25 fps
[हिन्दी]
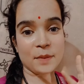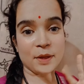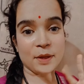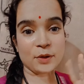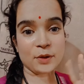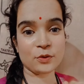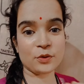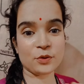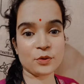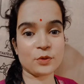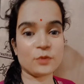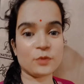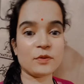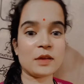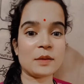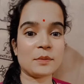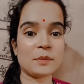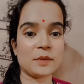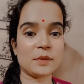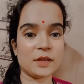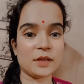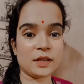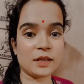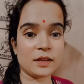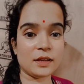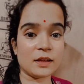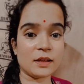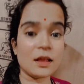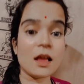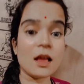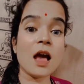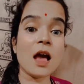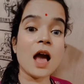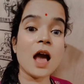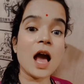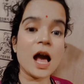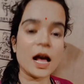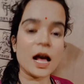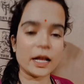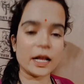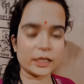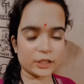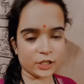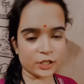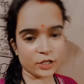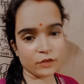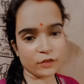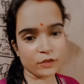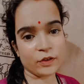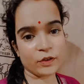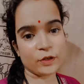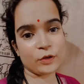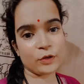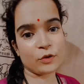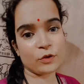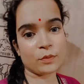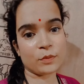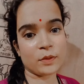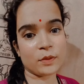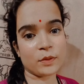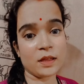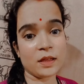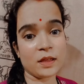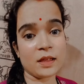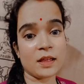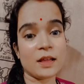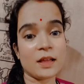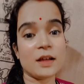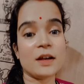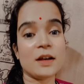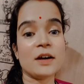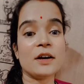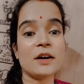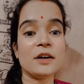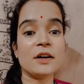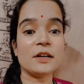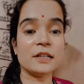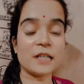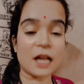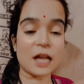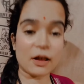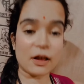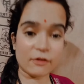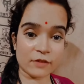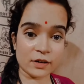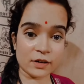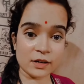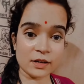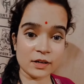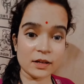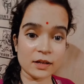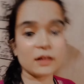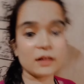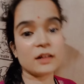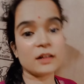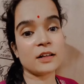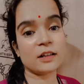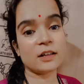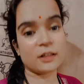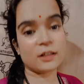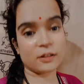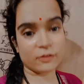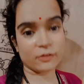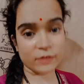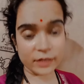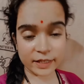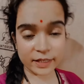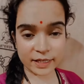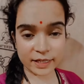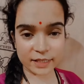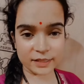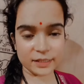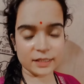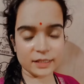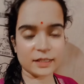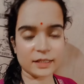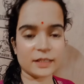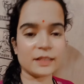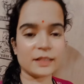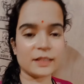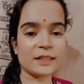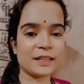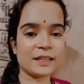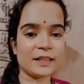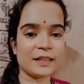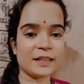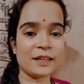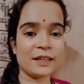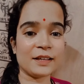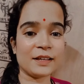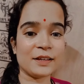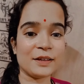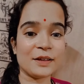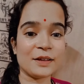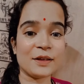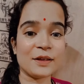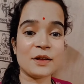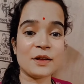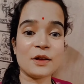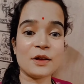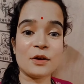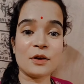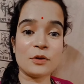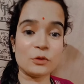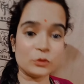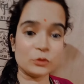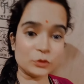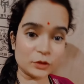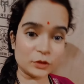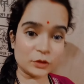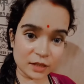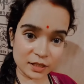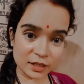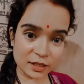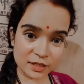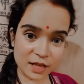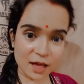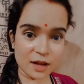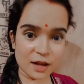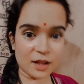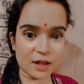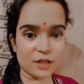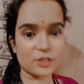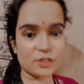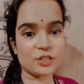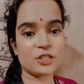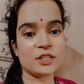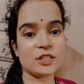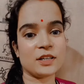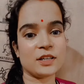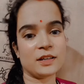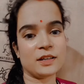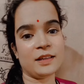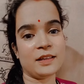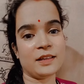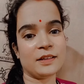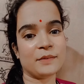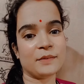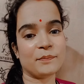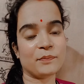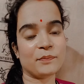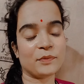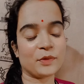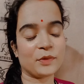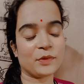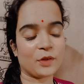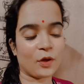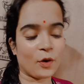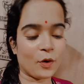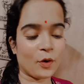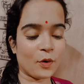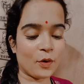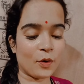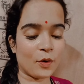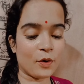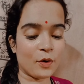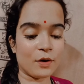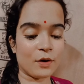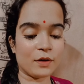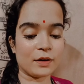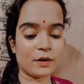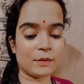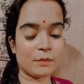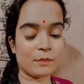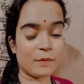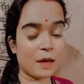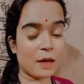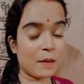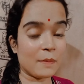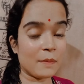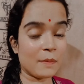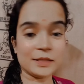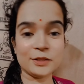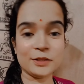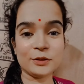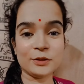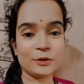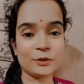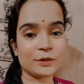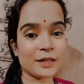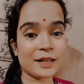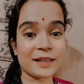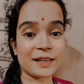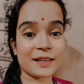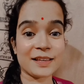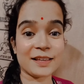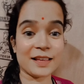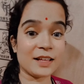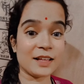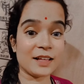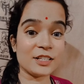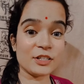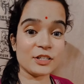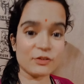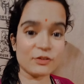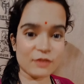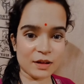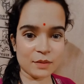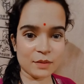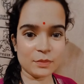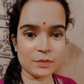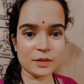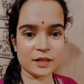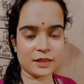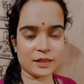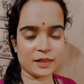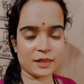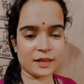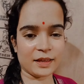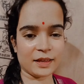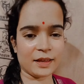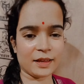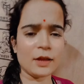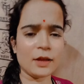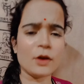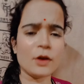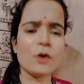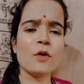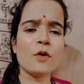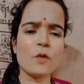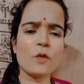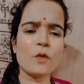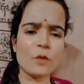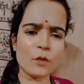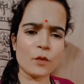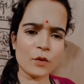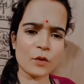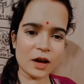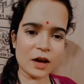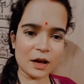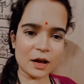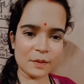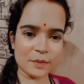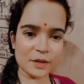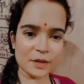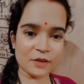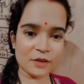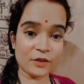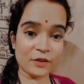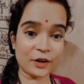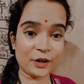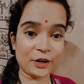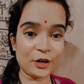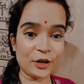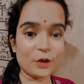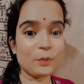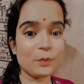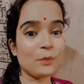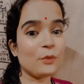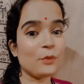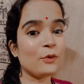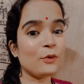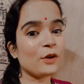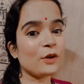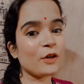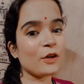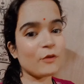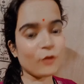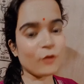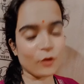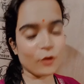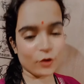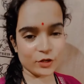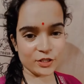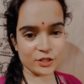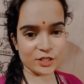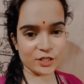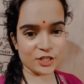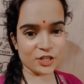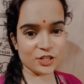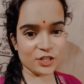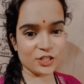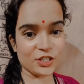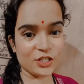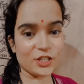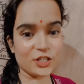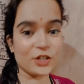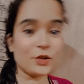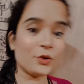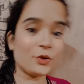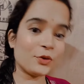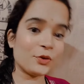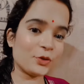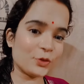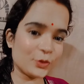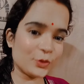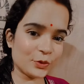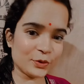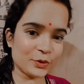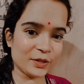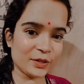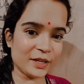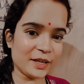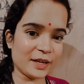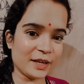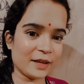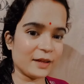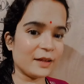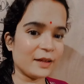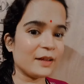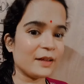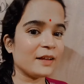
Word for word: माय यूट्यूब फैमिली आज की वीडियो में रावण करवट कैसे लेते हैं उसका सारांश है और बाबा जी इसका क्या जवाब देते हैं वो आप ये वीडियो पूरा वॉच कीजिए और सुनिए